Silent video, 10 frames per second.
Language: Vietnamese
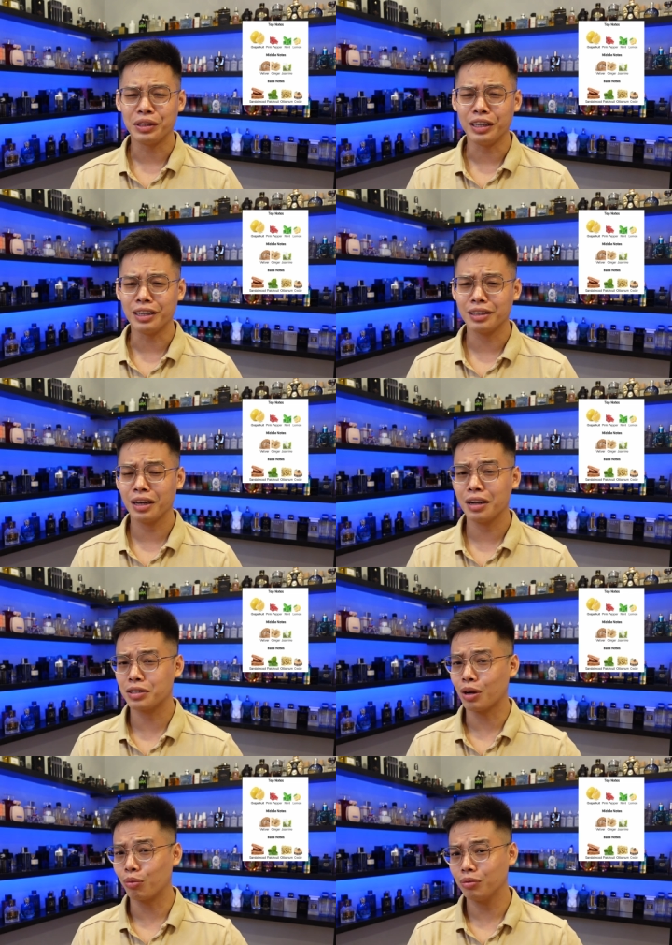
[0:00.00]
nhìn rất là
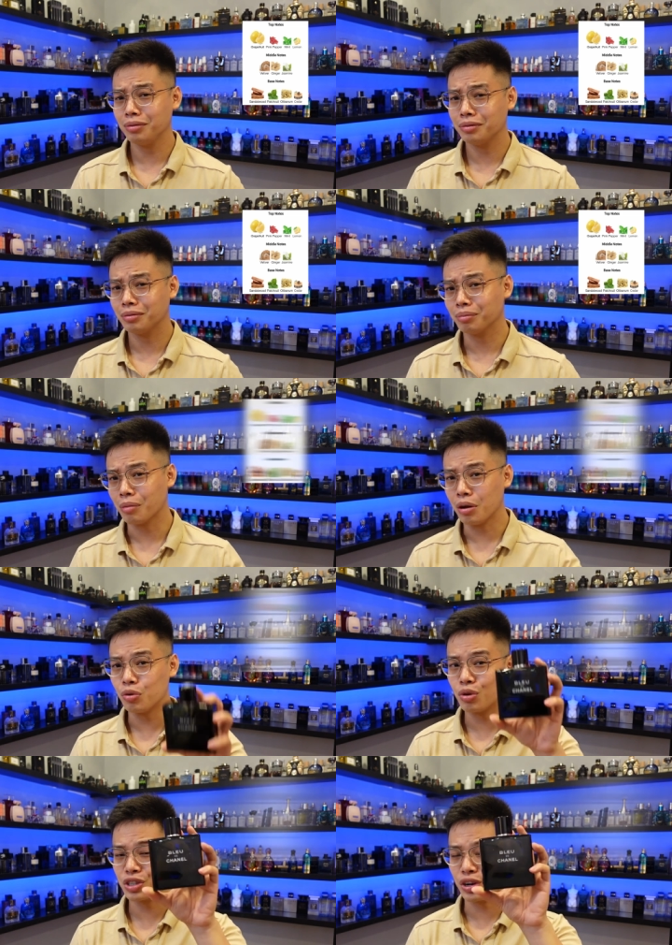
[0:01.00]
giống
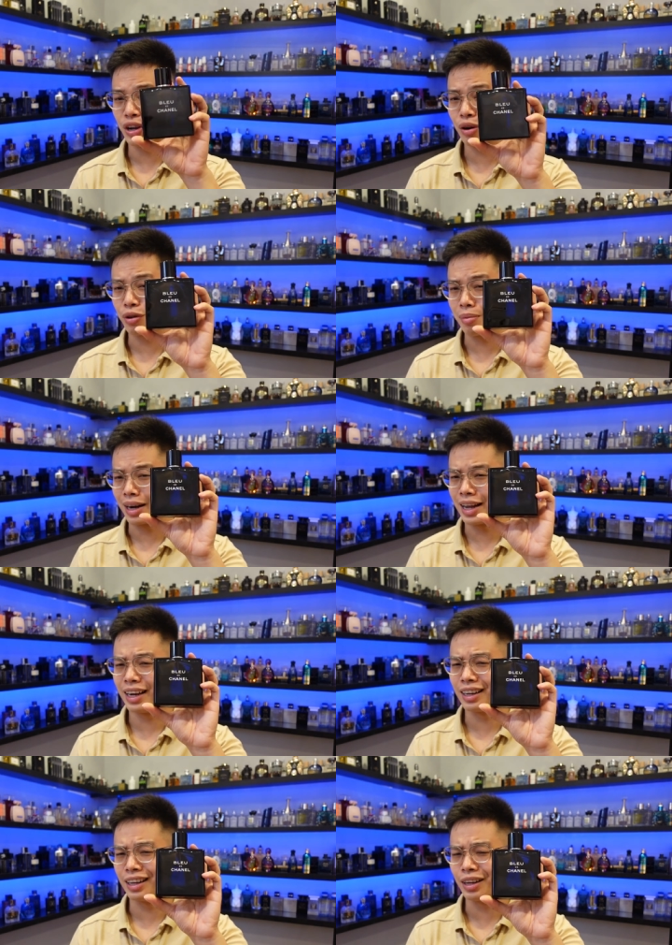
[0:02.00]
Blue de Chanel phiên bản
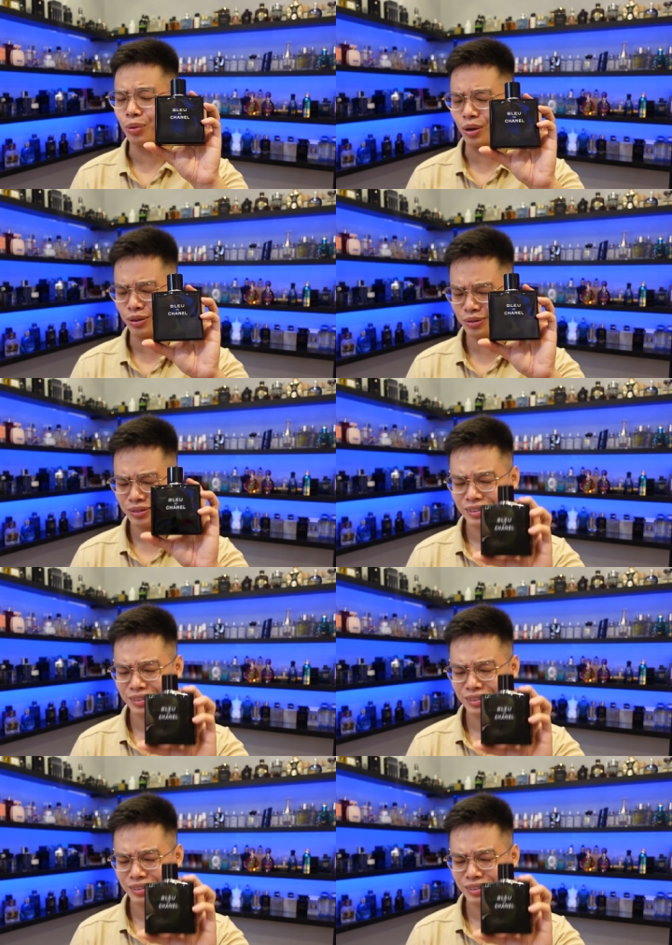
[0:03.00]
EDT đúng không